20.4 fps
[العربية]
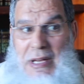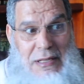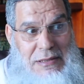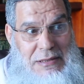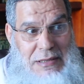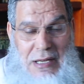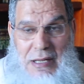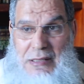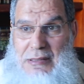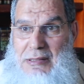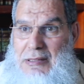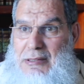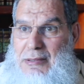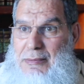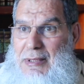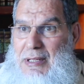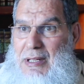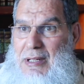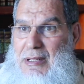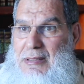سير
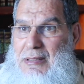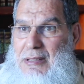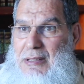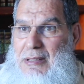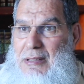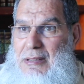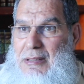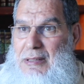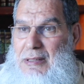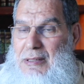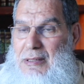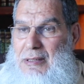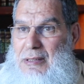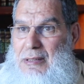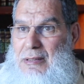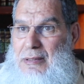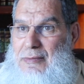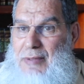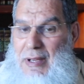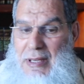تخدم على رزق
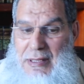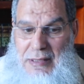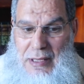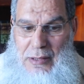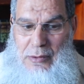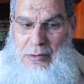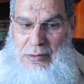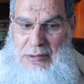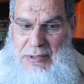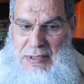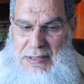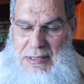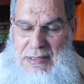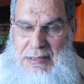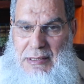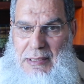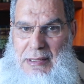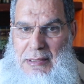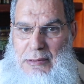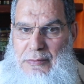فإذا قضيت
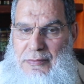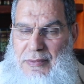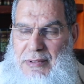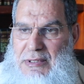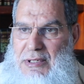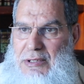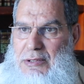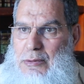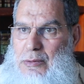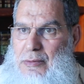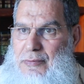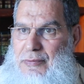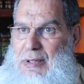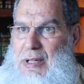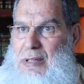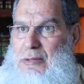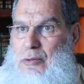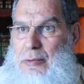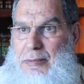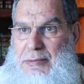الصلاة فانتشروا في
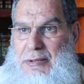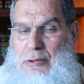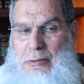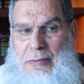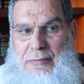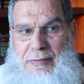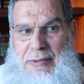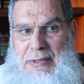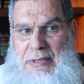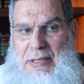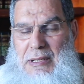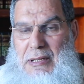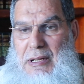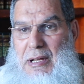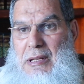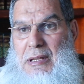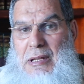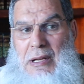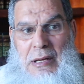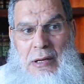الأرض وابتغوا من فضل
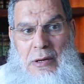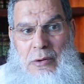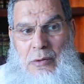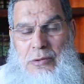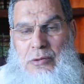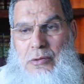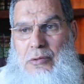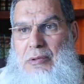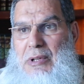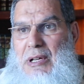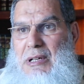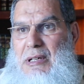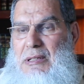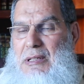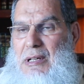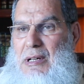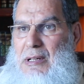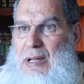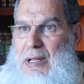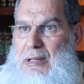الله واذكروا الله
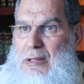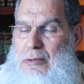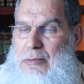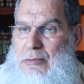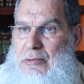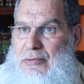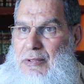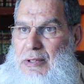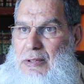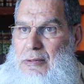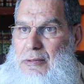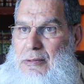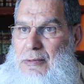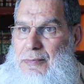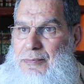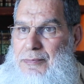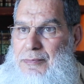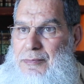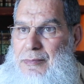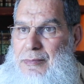كثيرا لعلكم
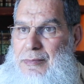تفلحون